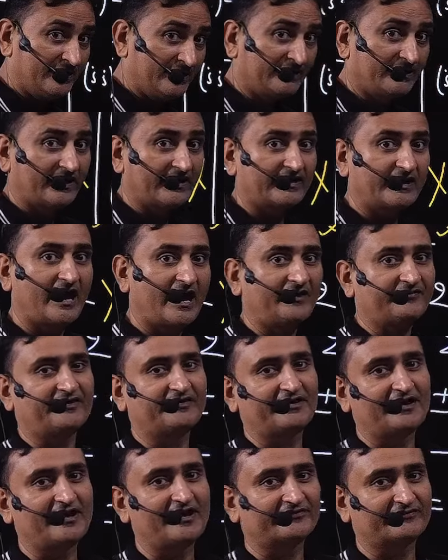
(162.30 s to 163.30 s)
करेंगे आज की
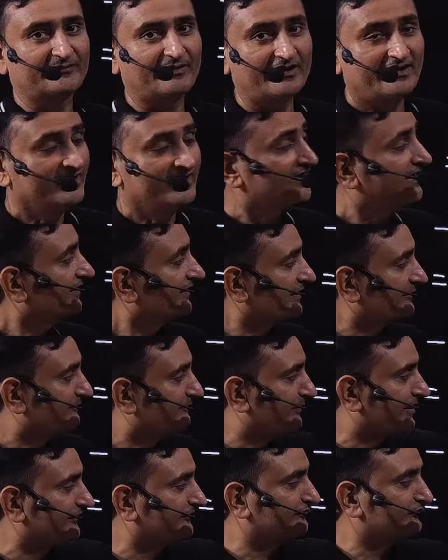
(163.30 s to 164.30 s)
क्लास में कि
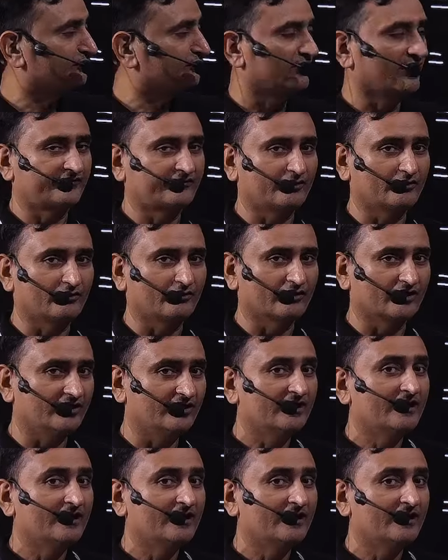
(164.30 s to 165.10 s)
प्लस टू कैसे होगा